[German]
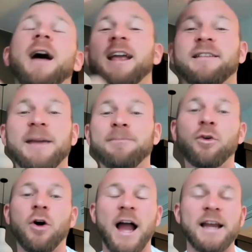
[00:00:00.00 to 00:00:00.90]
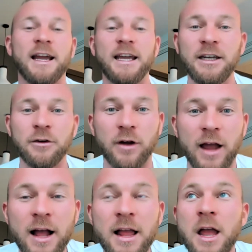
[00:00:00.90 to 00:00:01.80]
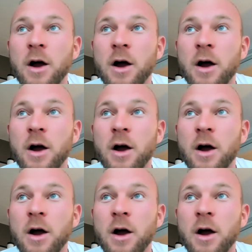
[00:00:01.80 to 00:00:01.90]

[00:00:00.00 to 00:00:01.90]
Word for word: High, es gibt nur noch eine Richtung, ja.